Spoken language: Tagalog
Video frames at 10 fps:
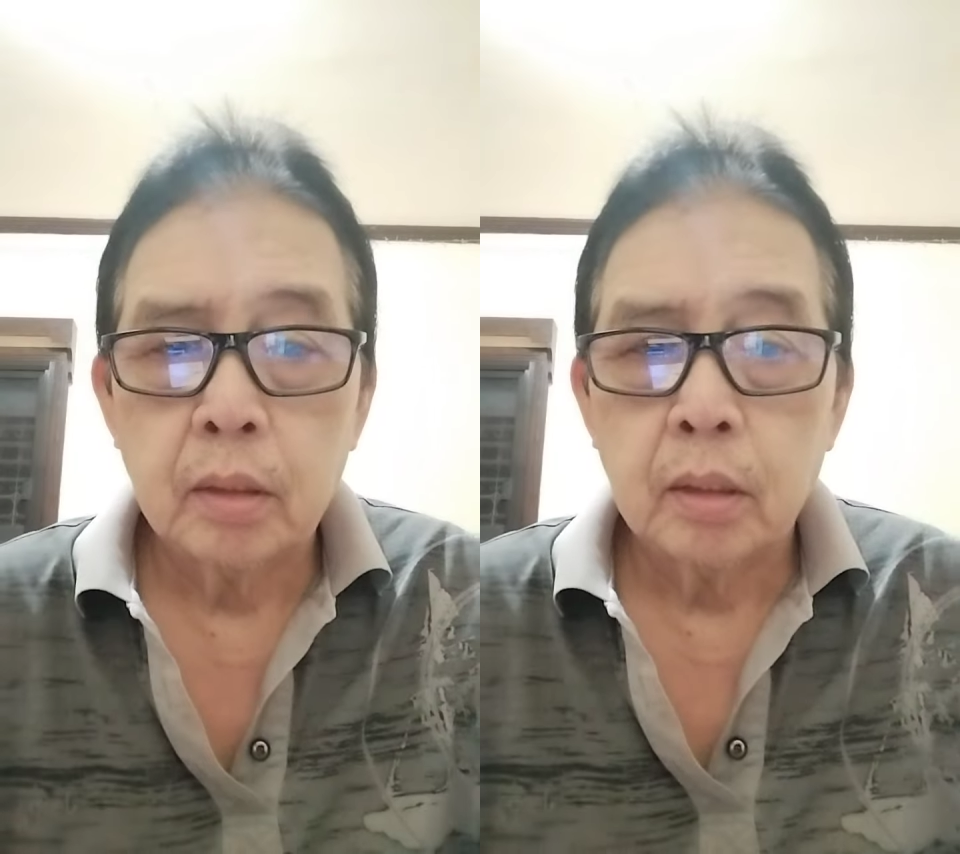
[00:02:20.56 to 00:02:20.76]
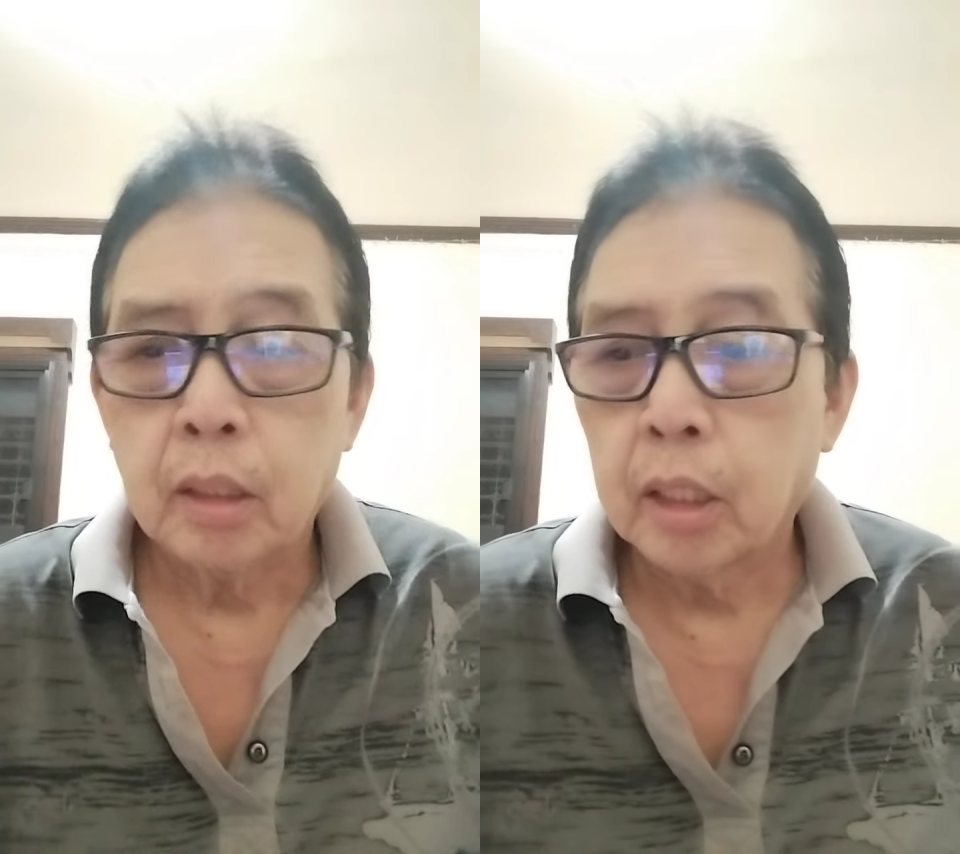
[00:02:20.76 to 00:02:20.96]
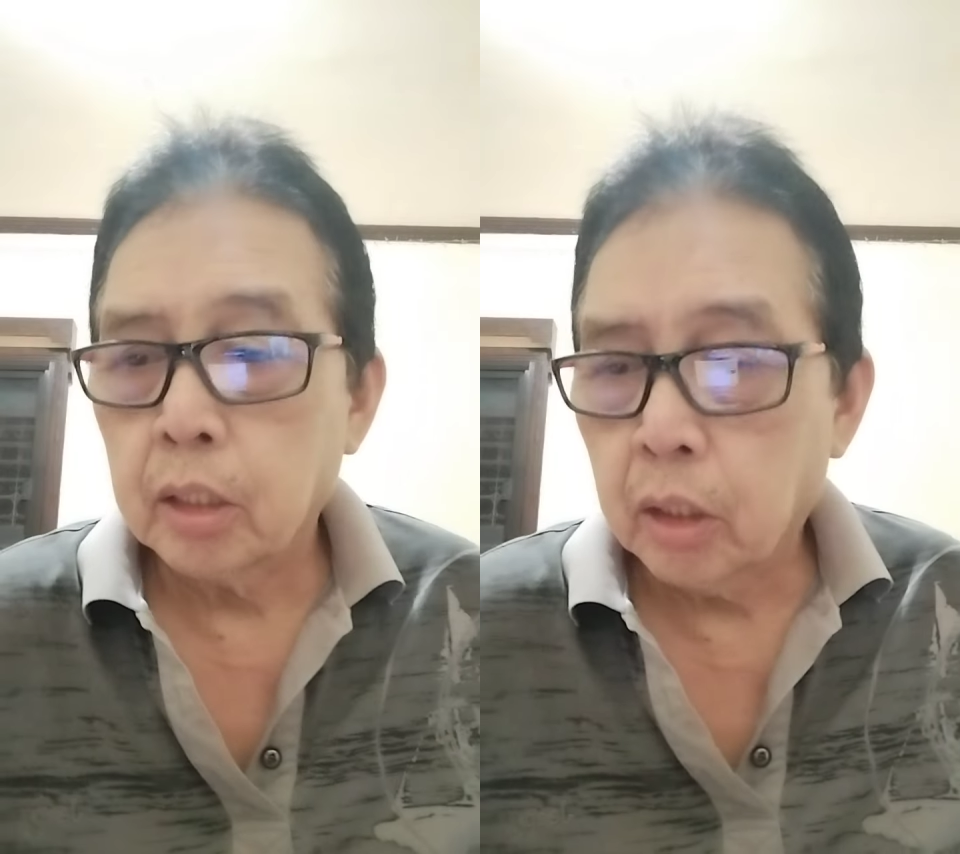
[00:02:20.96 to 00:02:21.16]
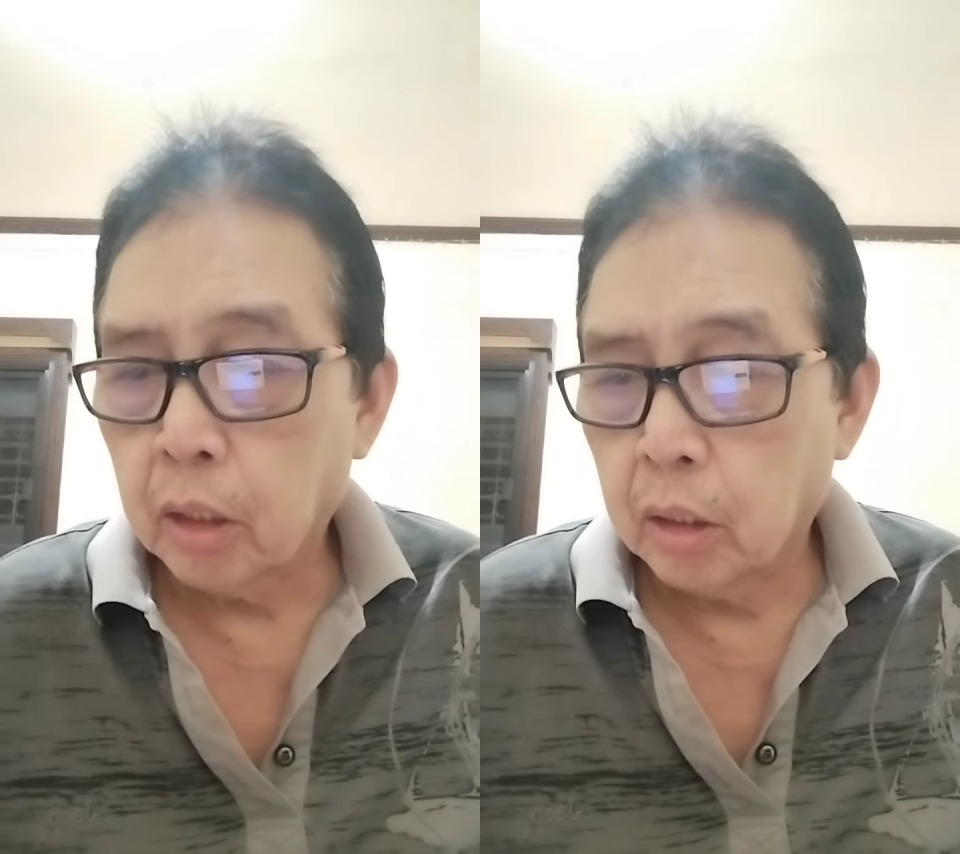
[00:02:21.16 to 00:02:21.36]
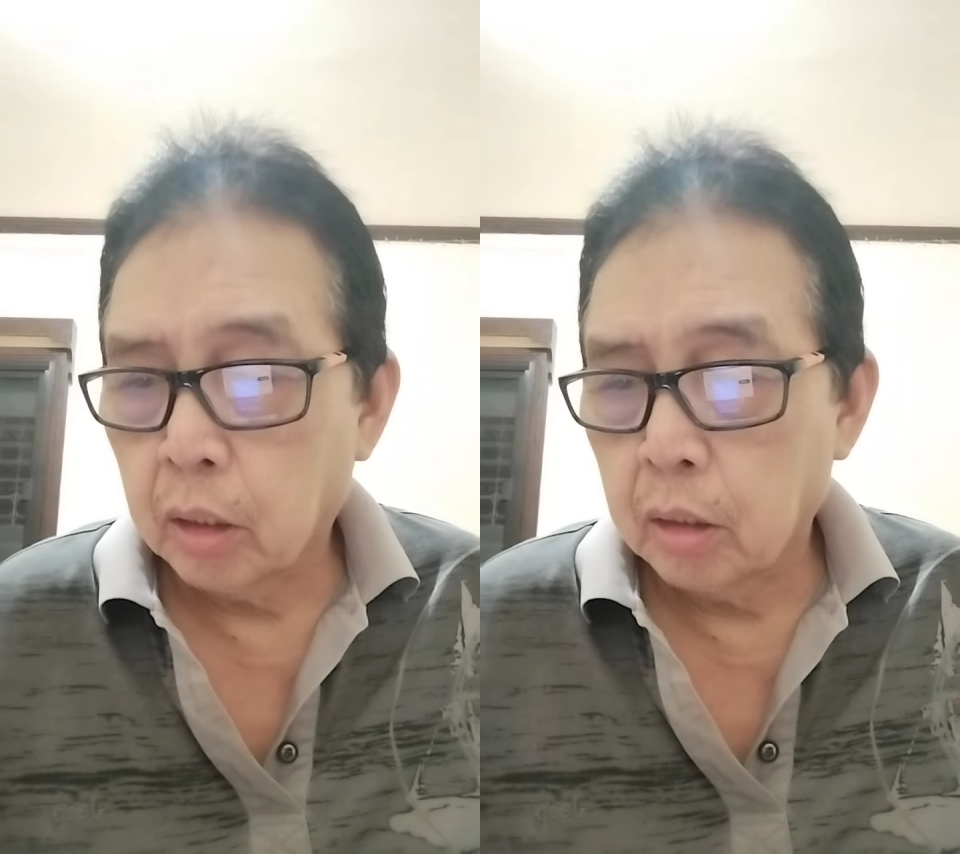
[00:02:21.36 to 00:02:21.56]
Oh, ito
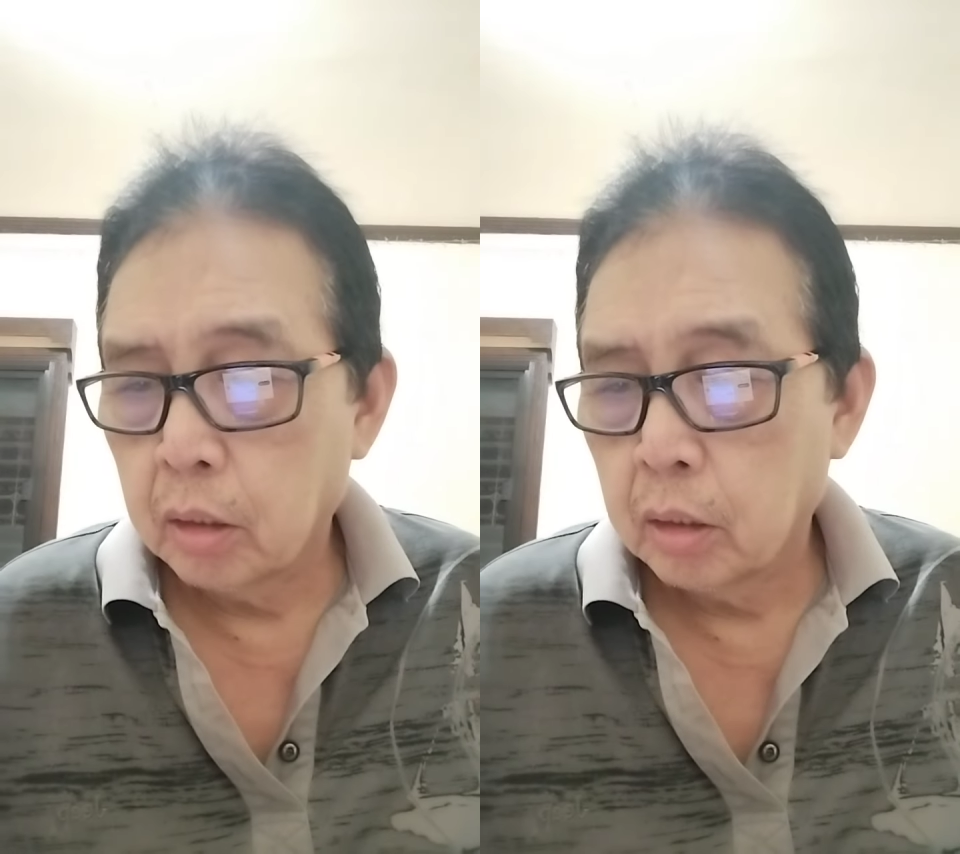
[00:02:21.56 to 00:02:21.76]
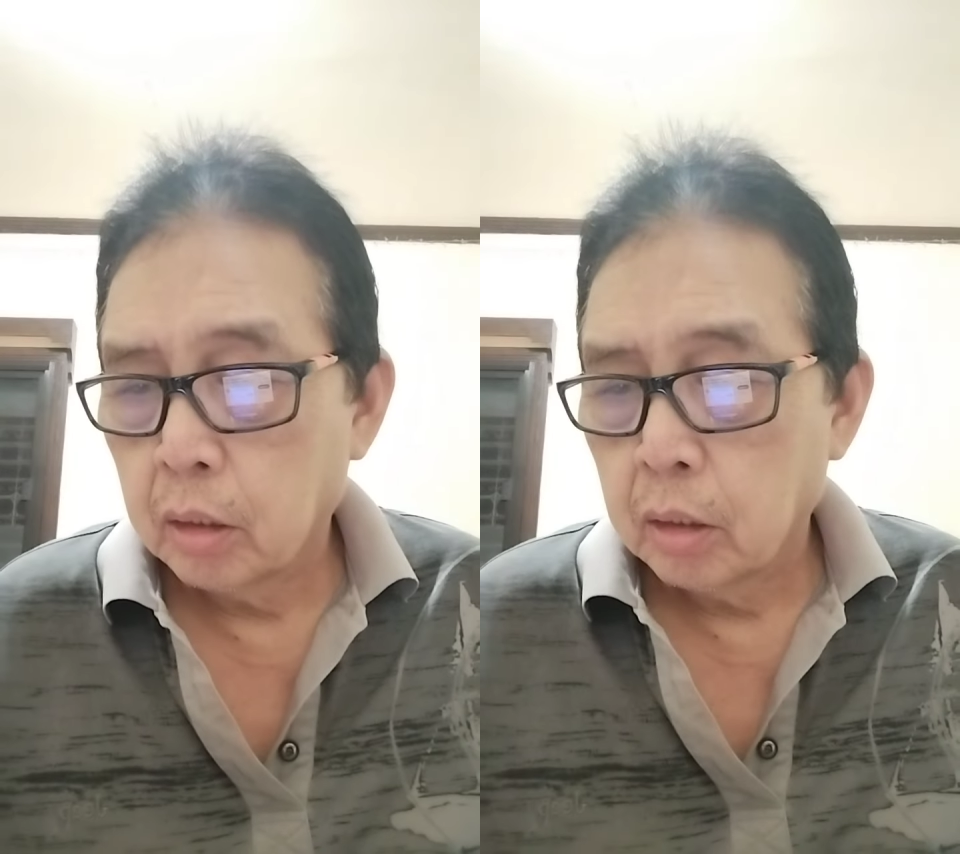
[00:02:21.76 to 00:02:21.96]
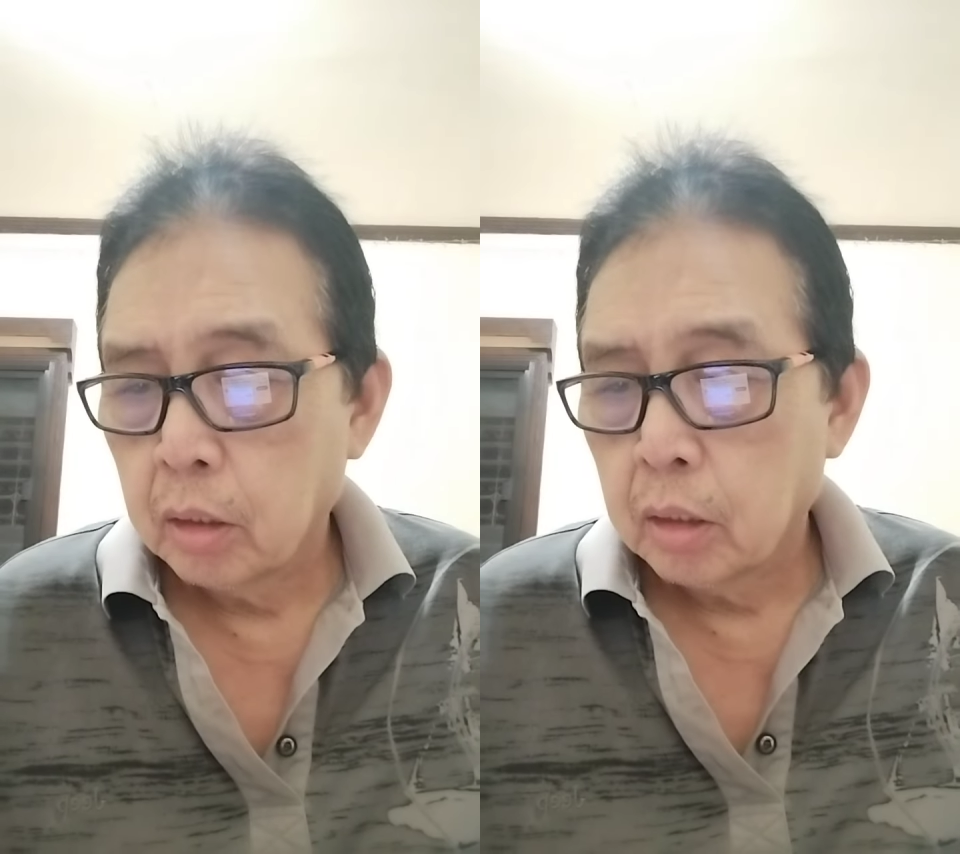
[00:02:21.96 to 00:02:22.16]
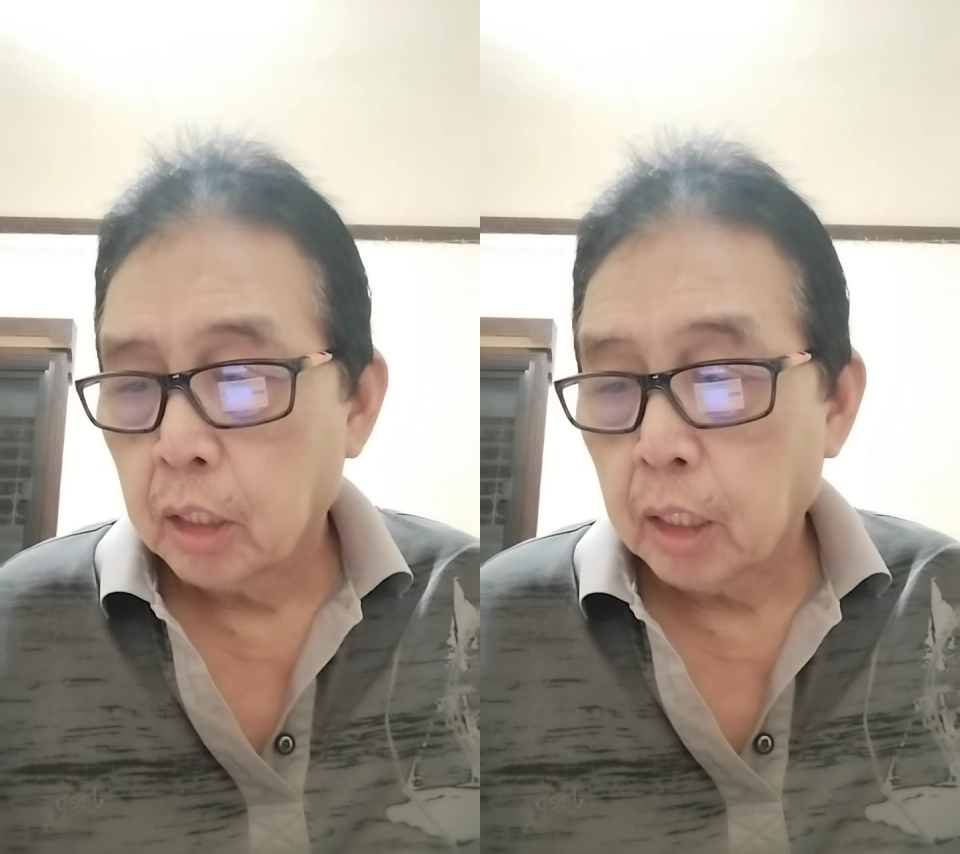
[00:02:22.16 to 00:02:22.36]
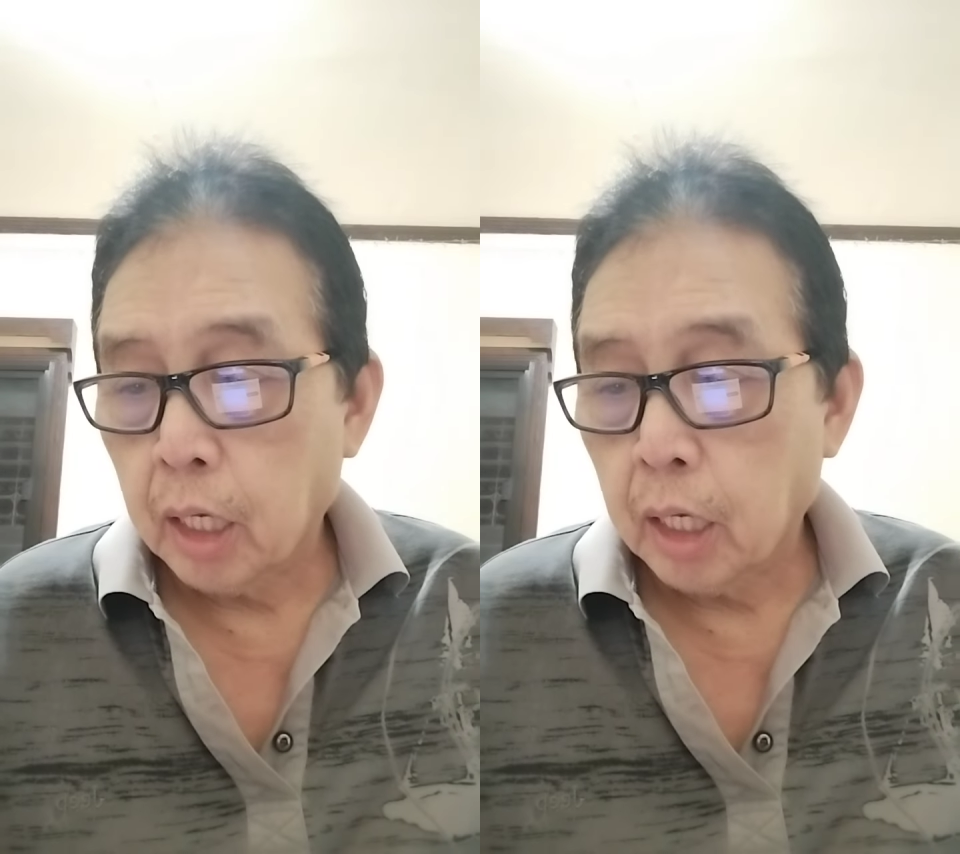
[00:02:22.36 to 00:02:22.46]
ho. 10